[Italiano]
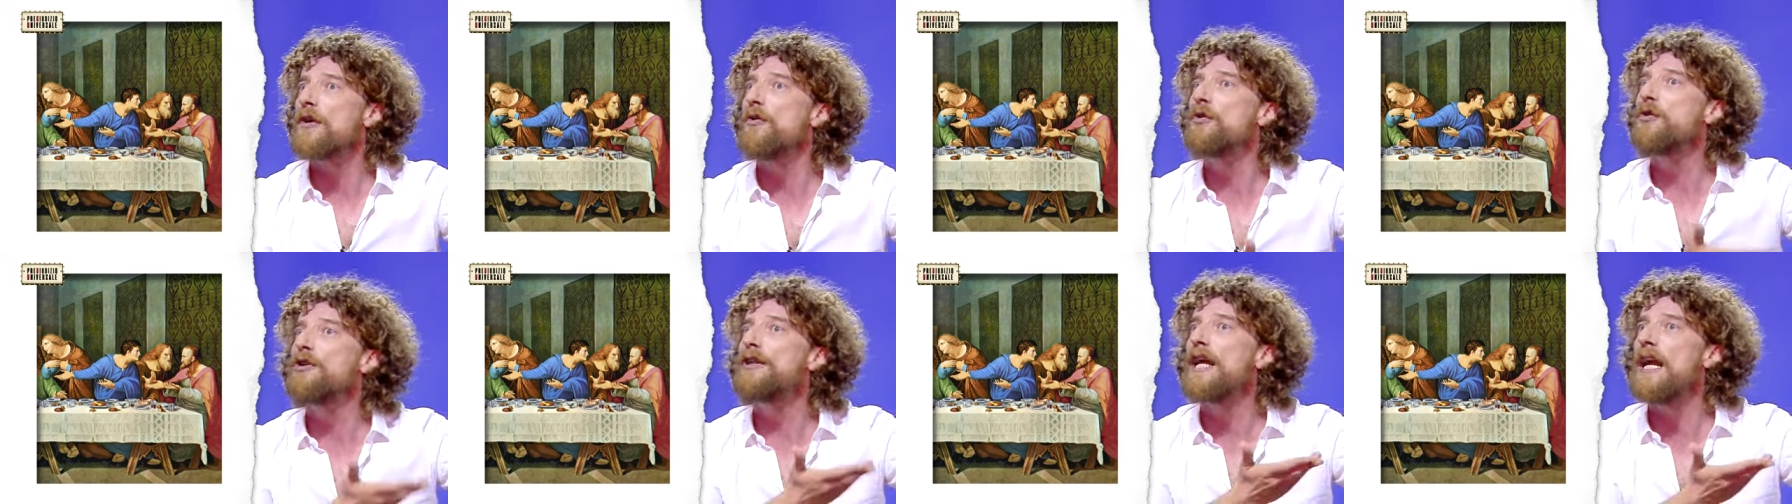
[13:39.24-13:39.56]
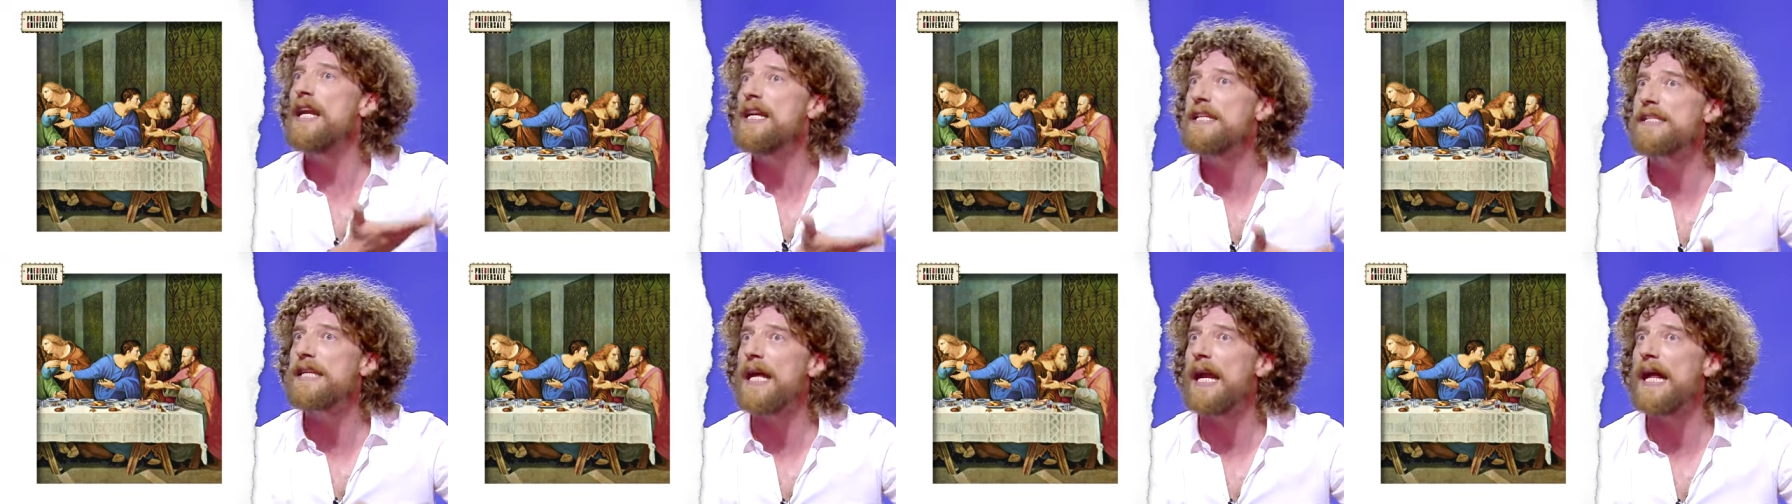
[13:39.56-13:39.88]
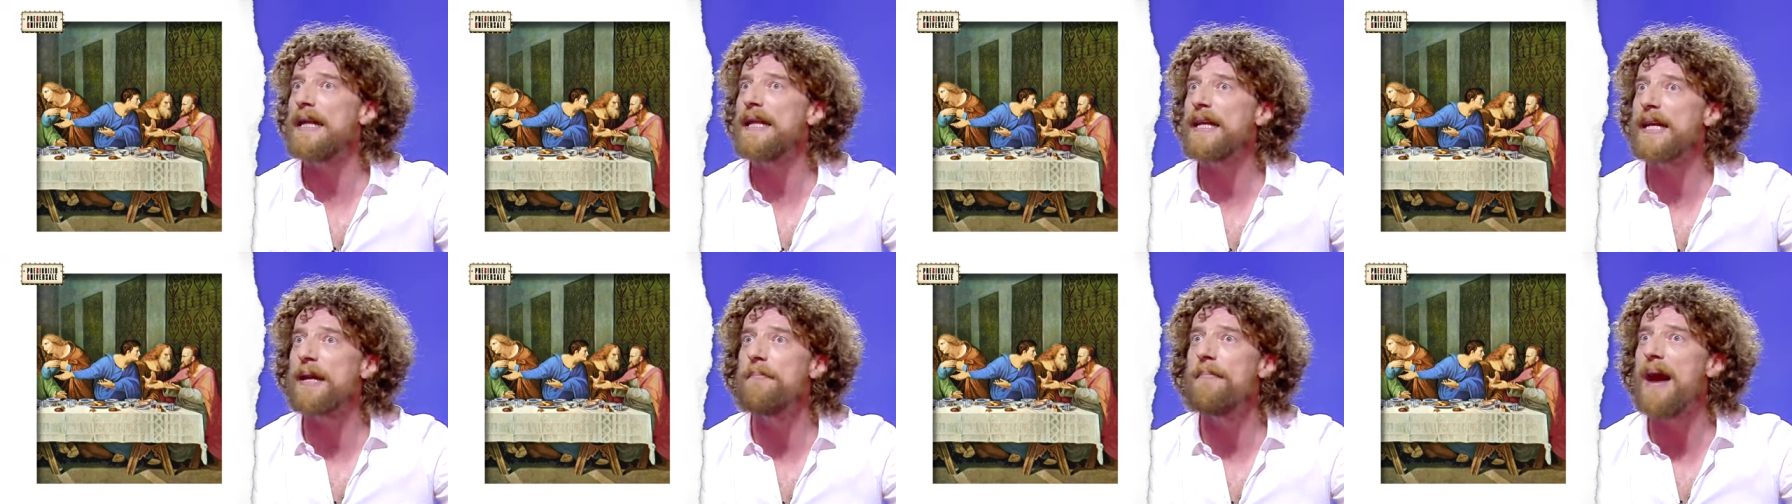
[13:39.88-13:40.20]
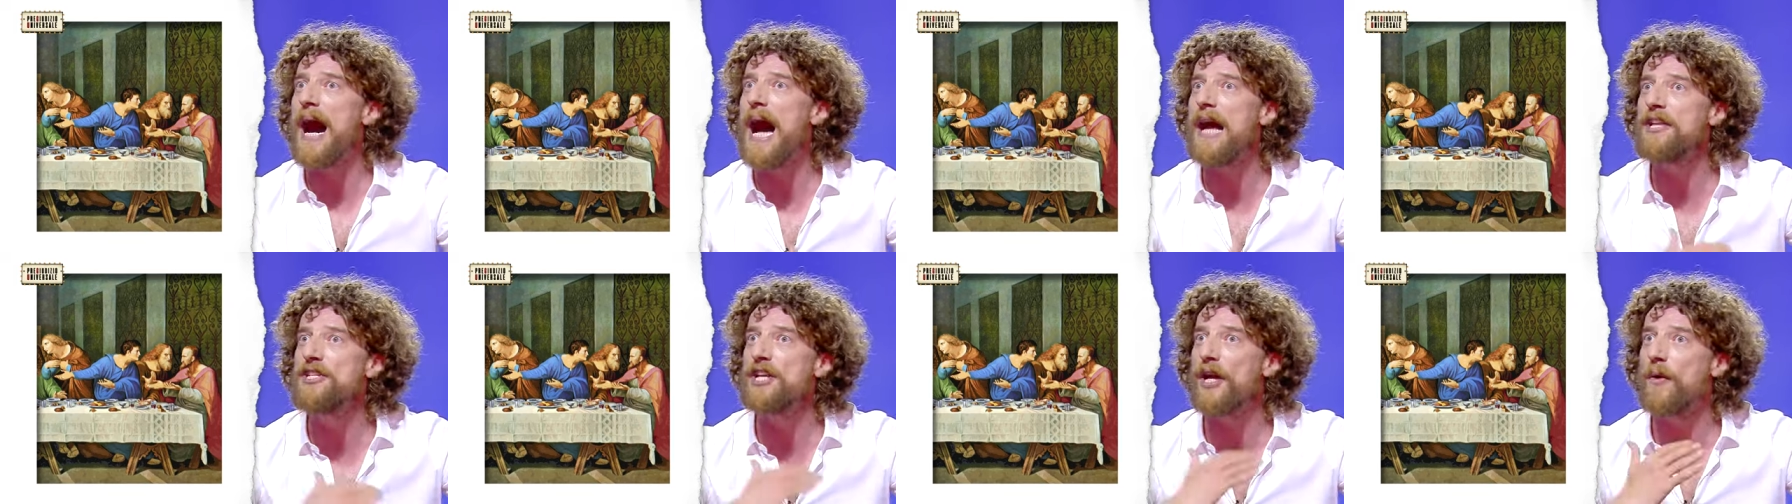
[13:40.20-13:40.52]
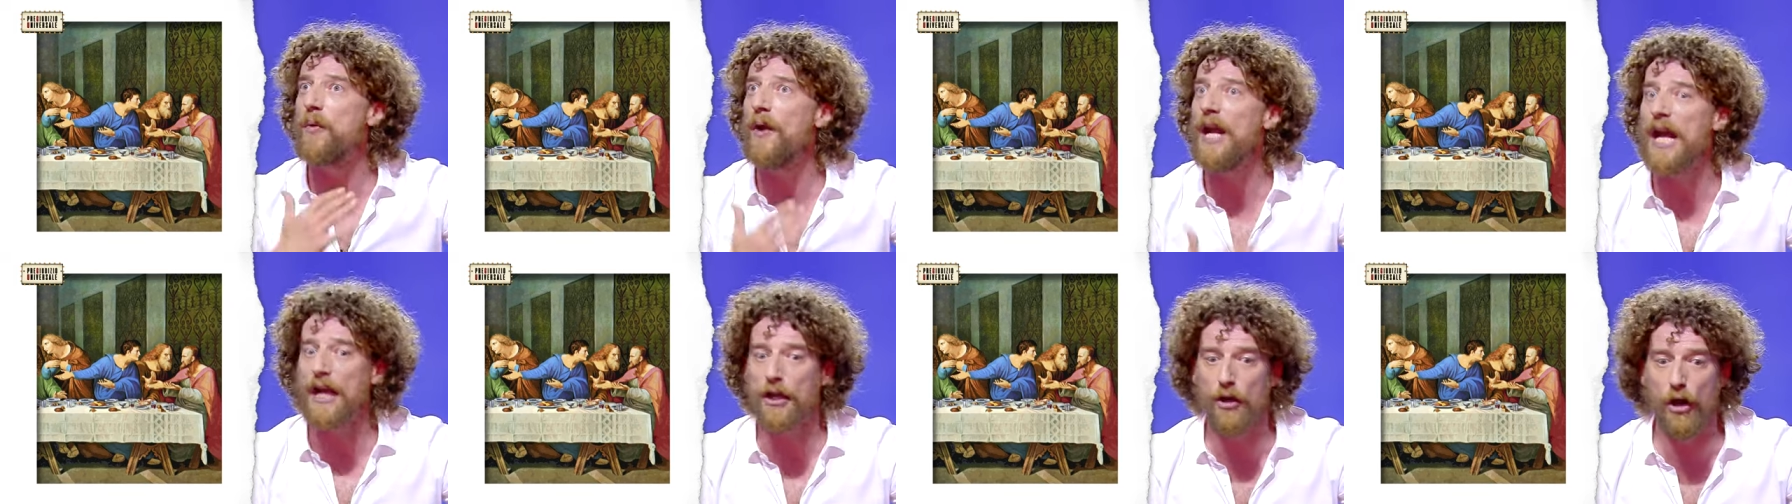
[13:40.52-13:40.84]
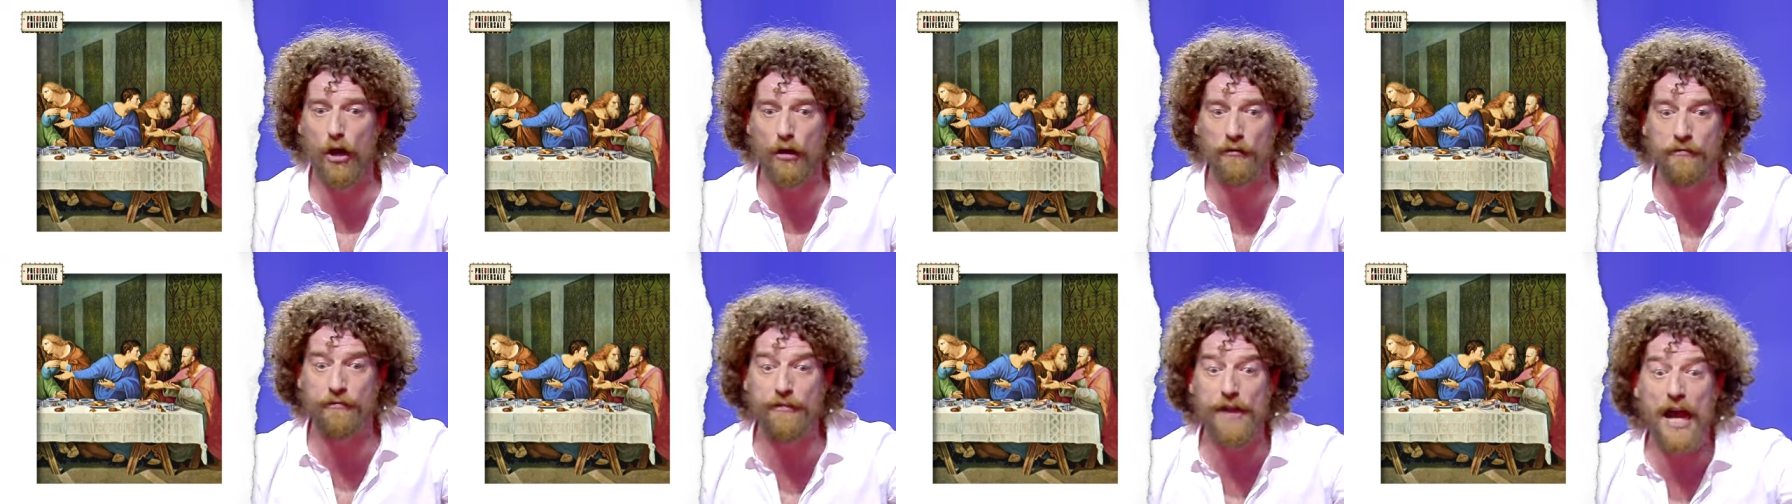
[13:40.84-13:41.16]
con tutte le insalate che mangia, quella
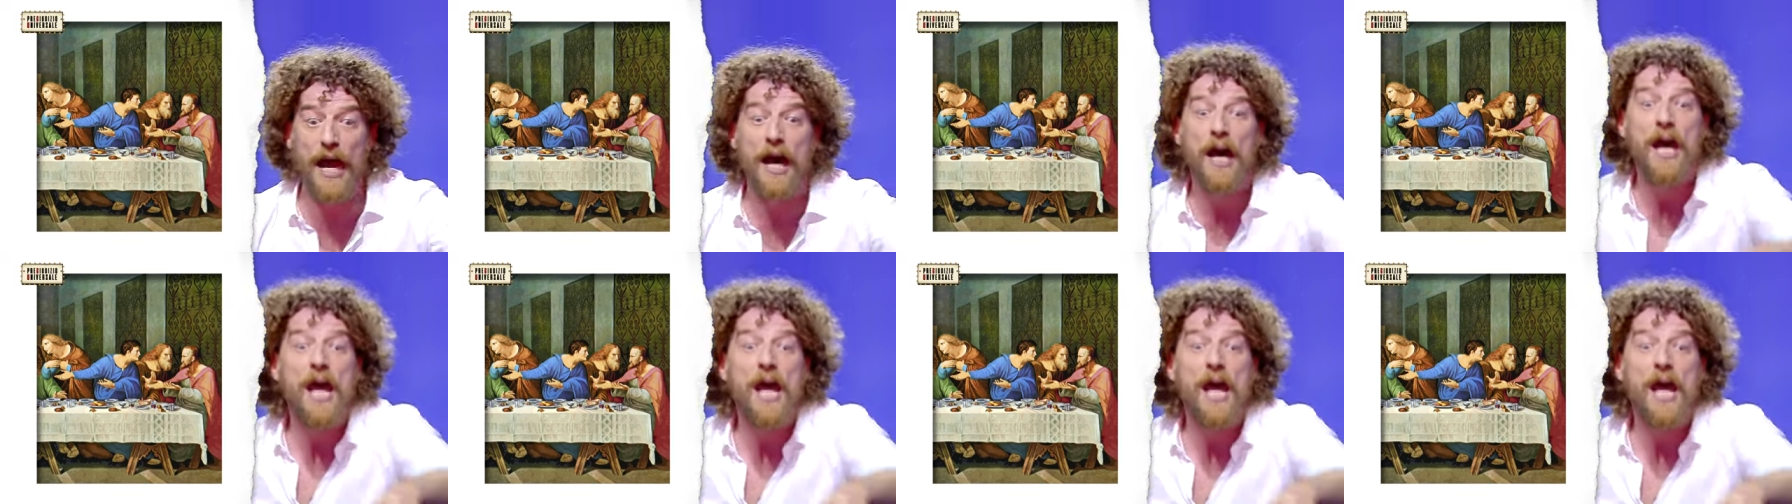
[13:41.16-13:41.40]
gonfia.